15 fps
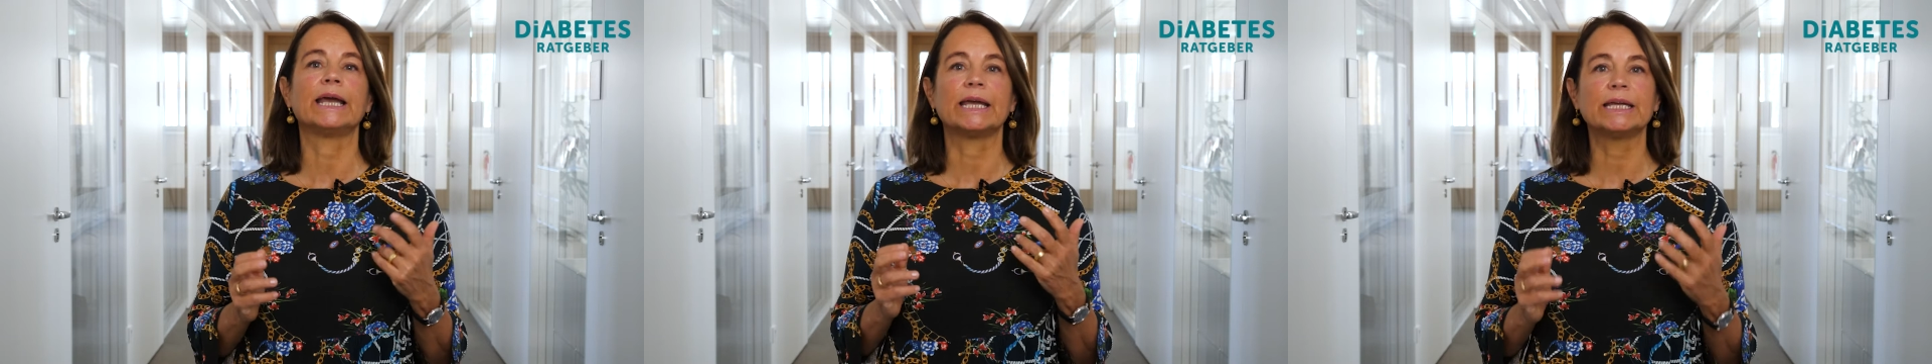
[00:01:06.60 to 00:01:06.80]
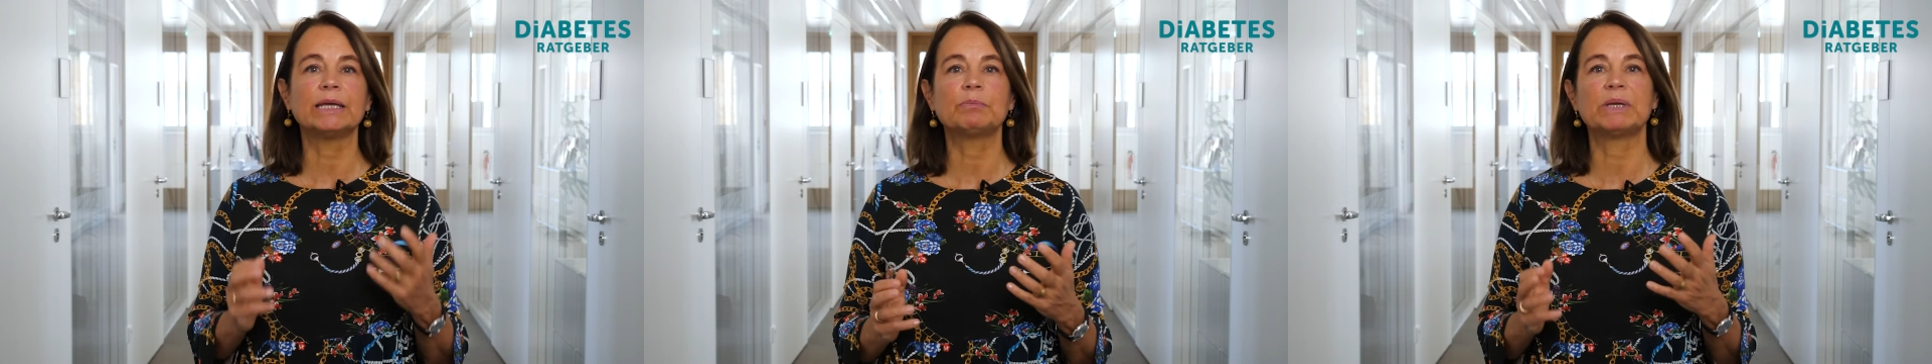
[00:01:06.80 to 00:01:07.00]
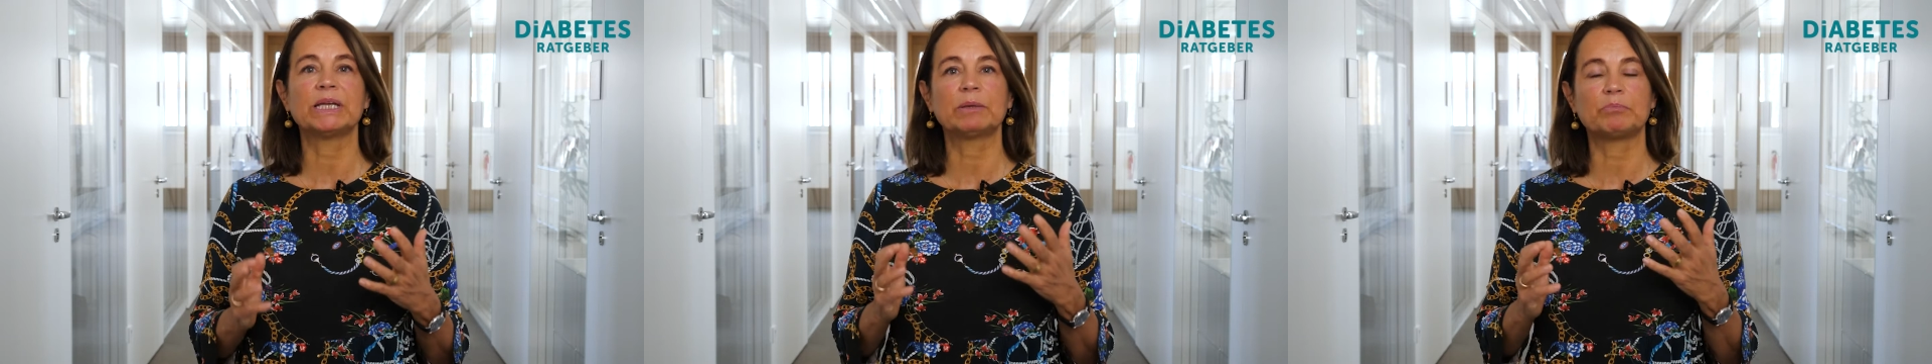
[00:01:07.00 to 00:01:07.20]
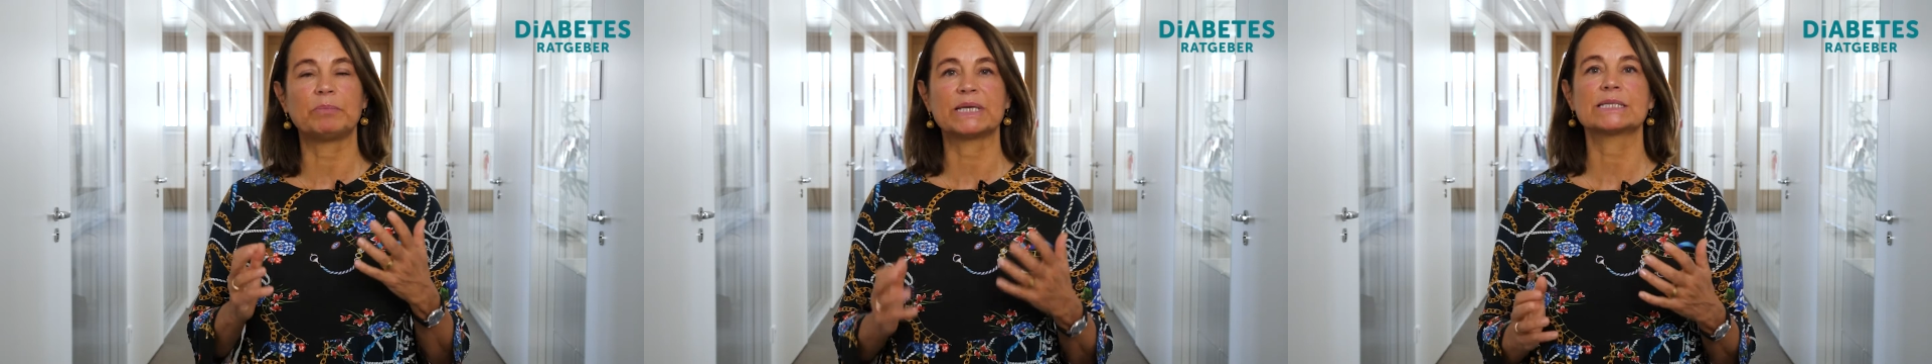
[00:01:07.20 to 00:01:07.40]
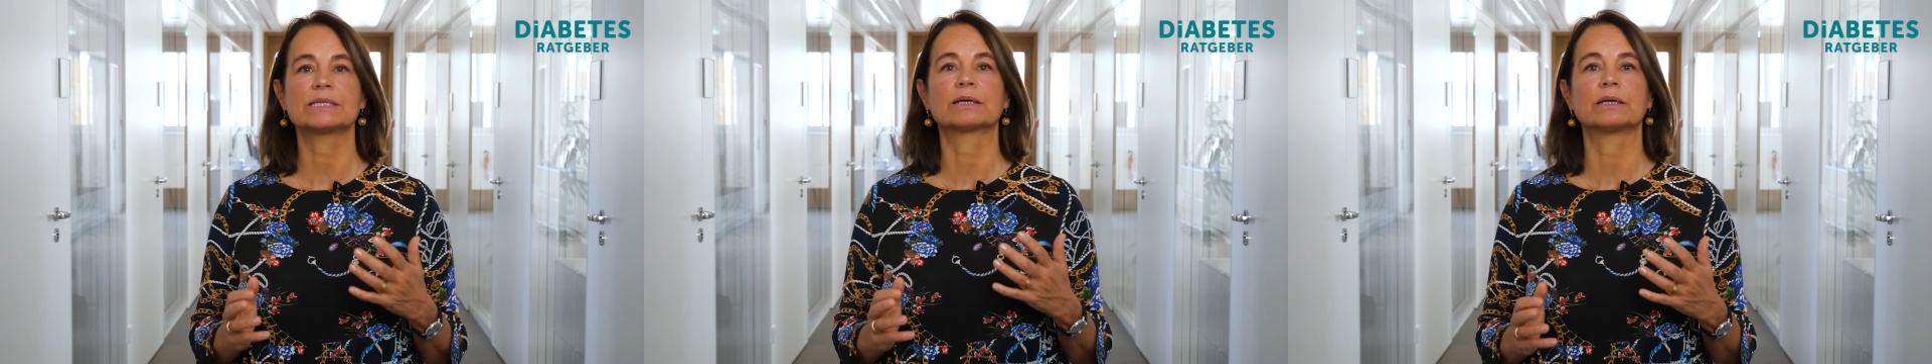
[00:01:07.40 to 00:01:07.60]
erheblich
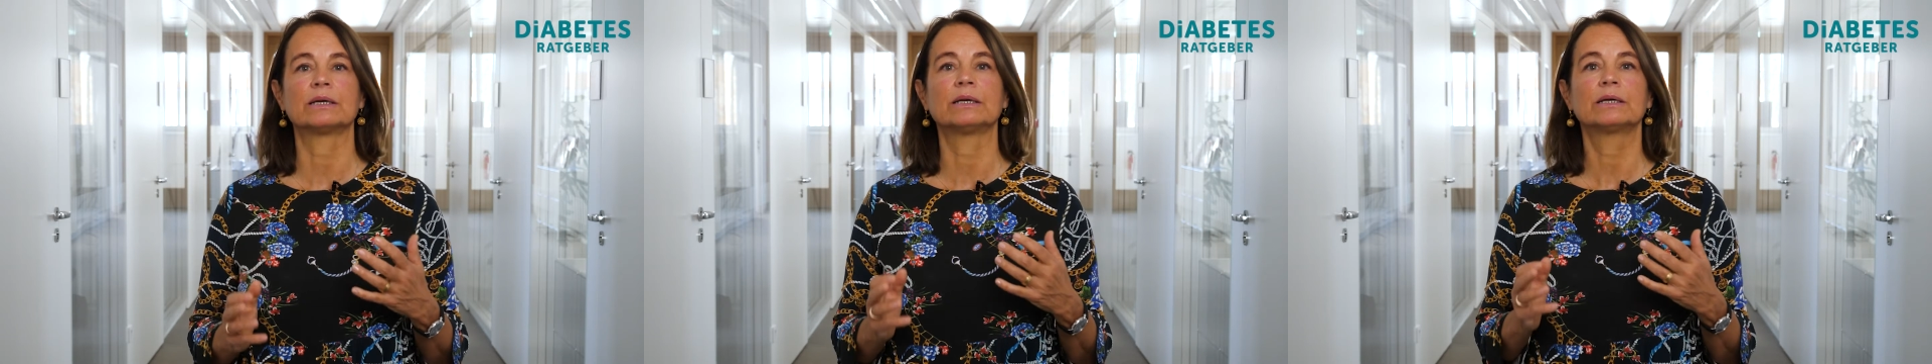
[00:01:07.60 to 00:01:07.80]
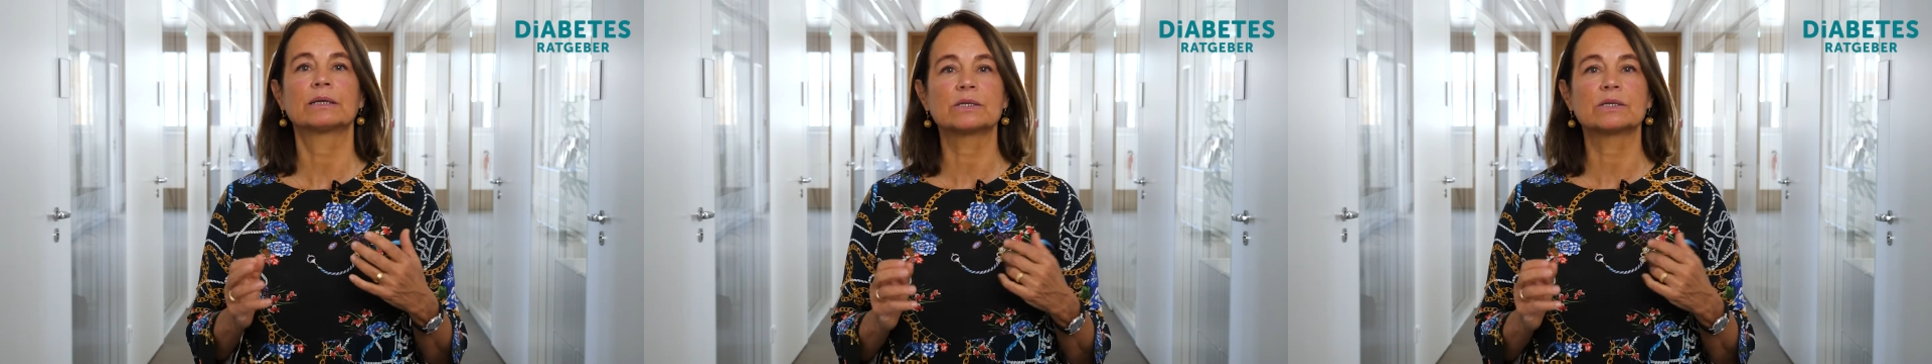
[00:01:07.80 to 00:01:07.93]
bessere